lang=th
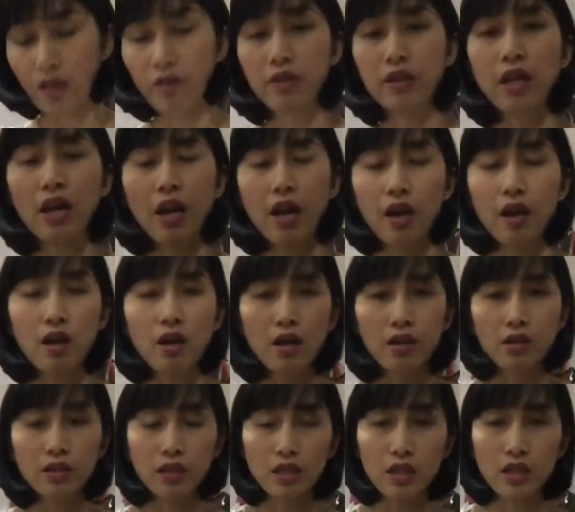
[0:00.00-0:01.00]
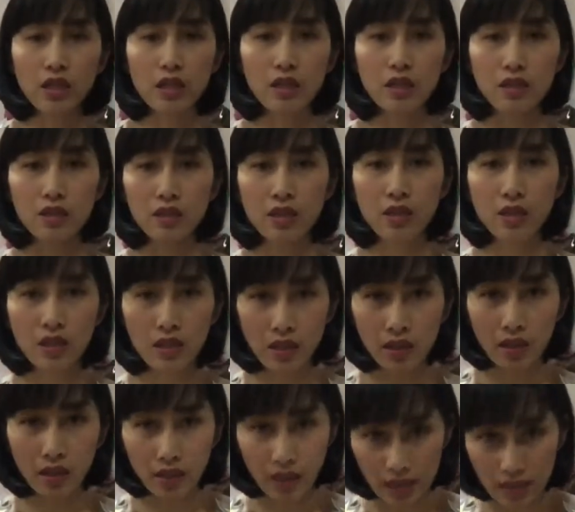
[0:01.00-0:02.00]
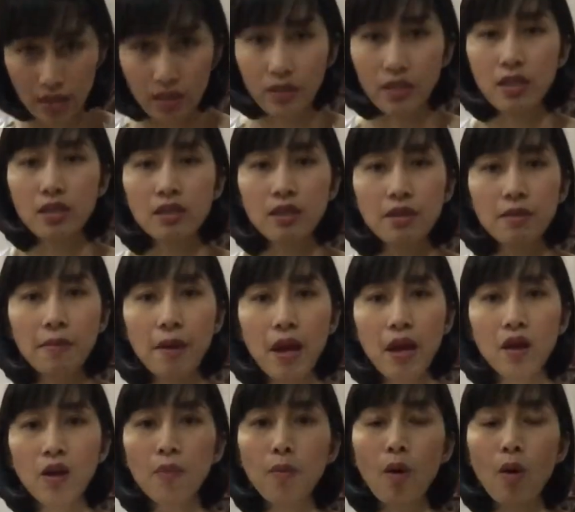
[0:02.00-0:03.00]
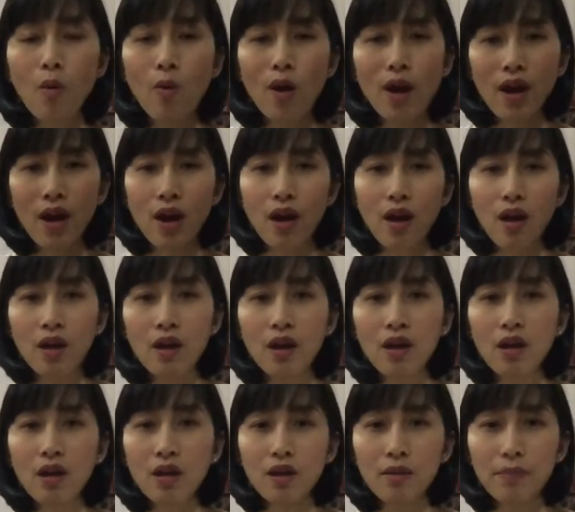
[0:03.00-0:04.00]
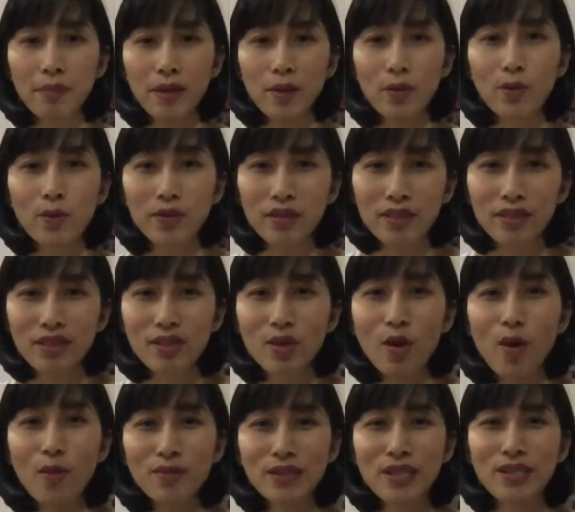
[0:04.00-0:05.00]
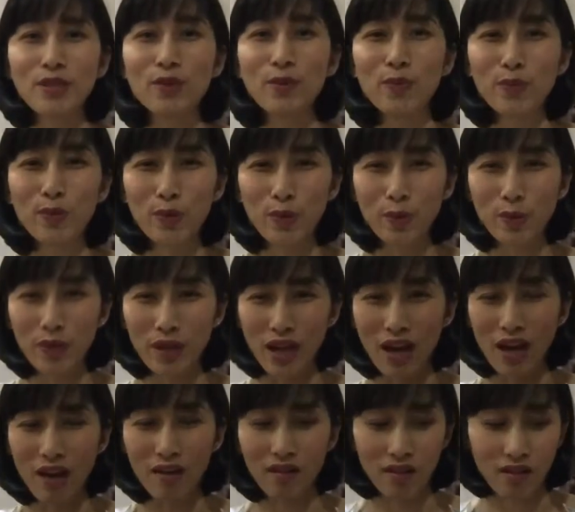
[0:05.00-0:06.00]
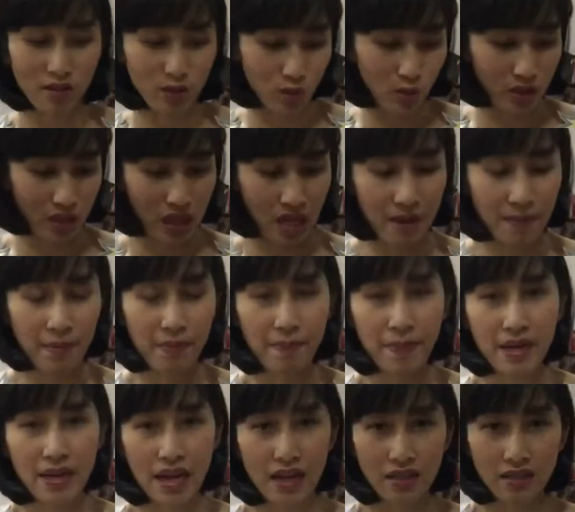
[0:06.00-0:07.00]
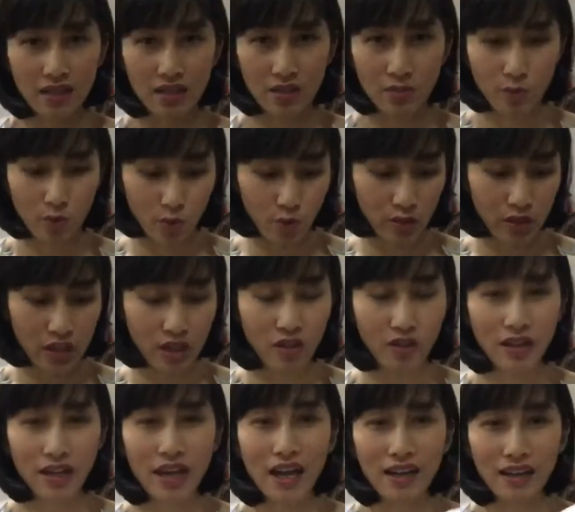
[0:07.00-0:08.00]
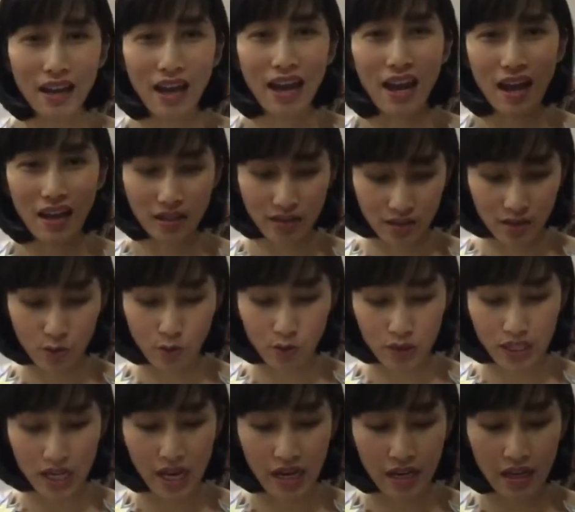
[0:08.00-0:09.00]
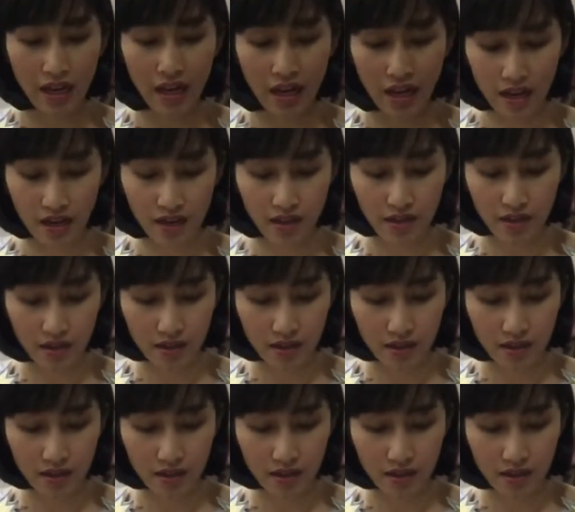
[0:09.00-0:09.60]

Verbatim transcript: งๆแล้วเนี่ยที่ตัดสินใจซื้อมาก็เพราะว่าเป็นคนที่ชอบสีชมพูนะคะแล้วก็ตัวนี้มันเป็นหนังสีชมพูที่ค่อนข้างน่ารักถูกใจนะคะ